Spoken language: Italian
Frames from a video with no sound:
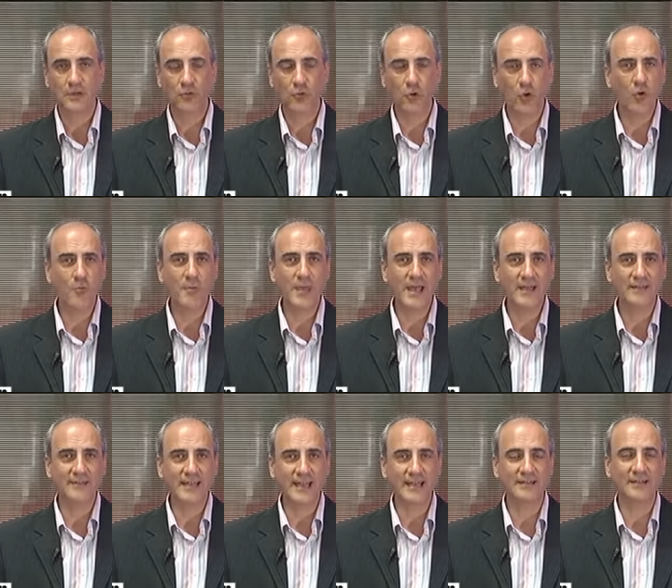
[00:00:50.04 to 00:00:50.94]
Come è
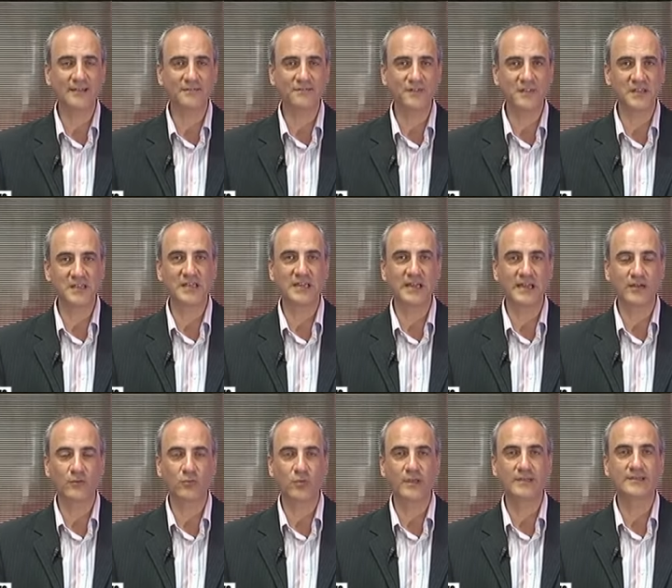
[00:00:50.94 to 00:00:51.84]
andata a
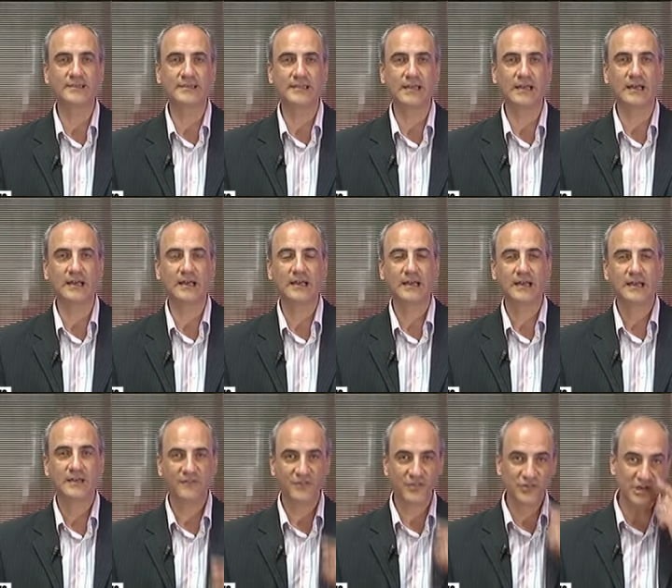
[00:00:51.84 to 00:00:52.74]
finire questa
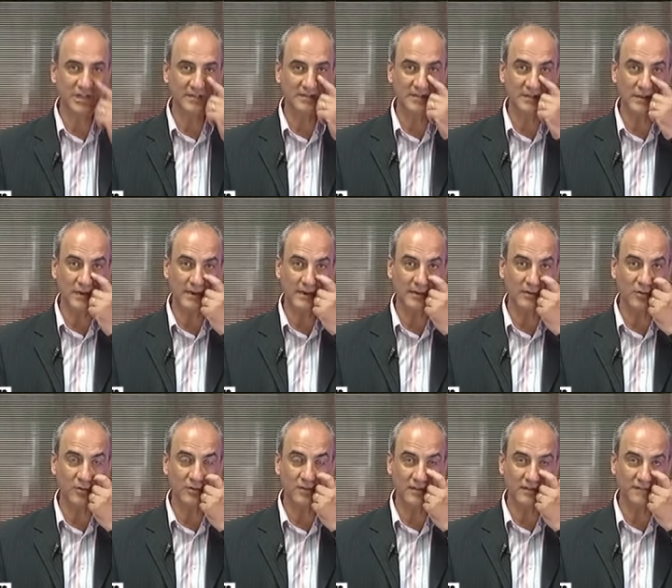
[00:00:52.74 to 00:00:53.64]
vicenda della
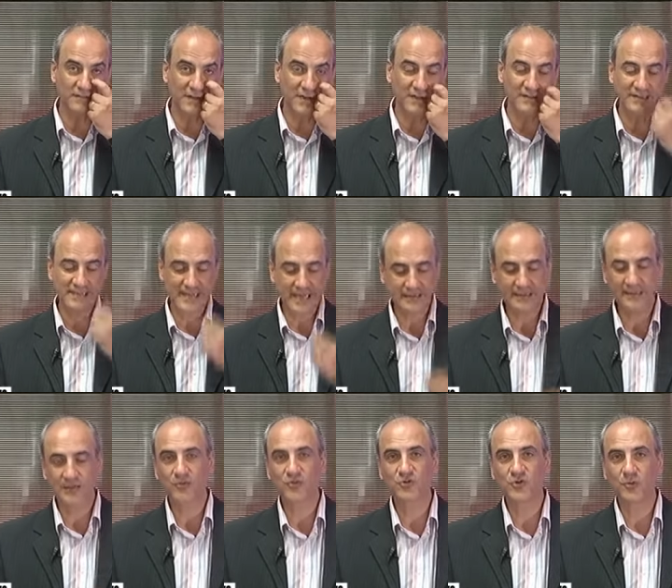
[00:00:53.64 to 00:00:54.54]
raccolta
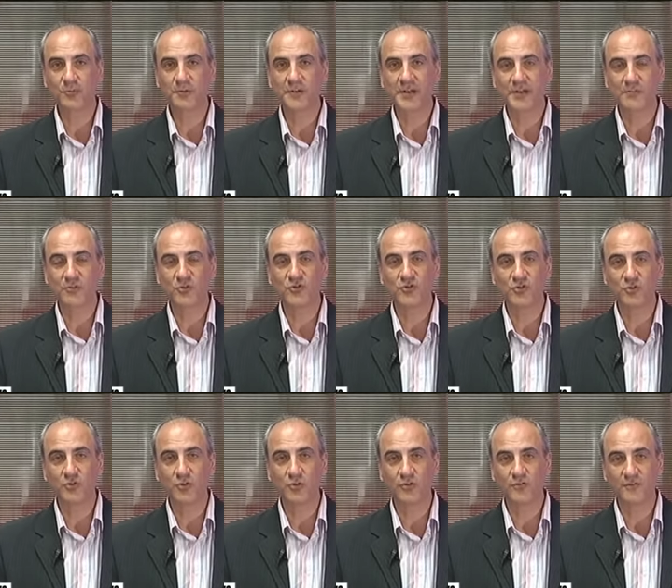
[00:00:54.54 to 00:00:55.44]
differenziata lo scopriremo
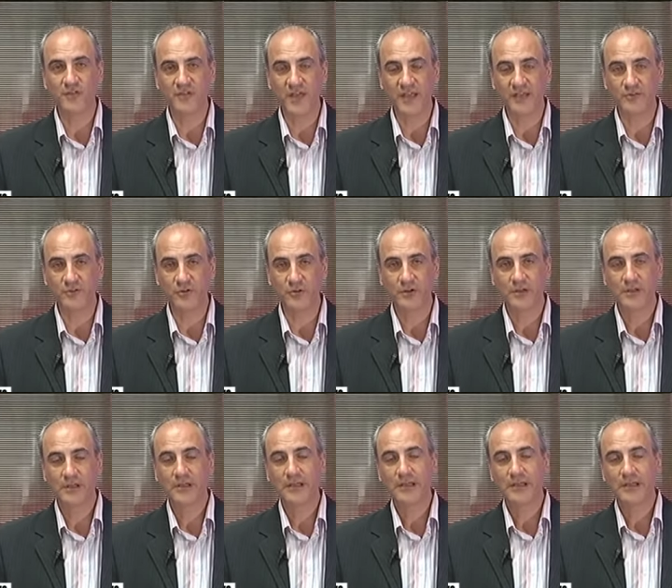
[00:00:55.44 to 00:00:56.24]
solo vivendo